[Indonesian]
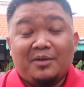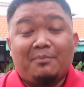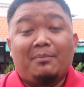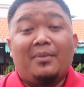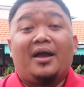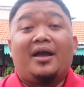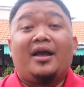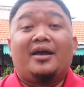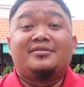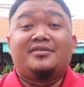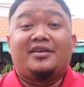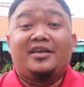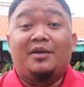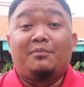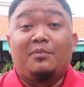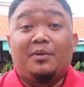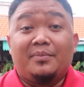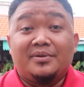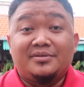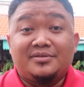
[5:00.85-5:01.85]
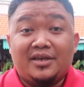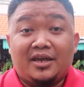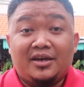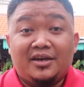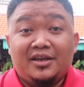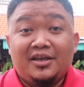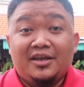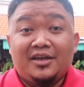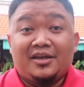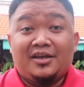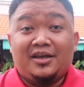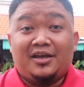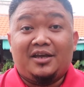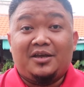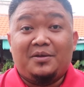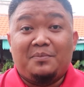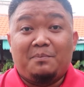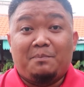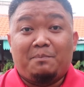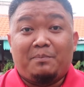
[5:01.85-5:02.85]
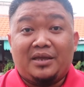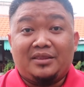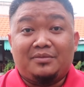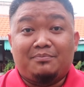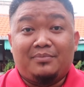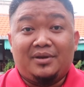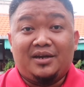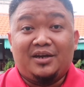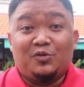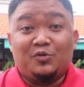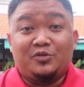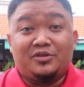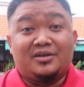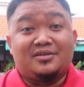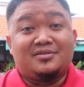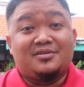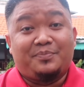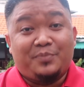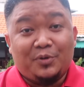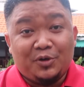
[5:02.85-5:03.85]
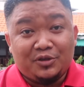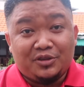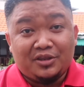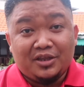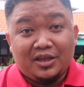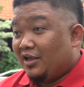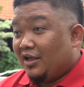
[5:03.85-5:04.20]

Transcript: Maka saya memesan keempat menu tersebut.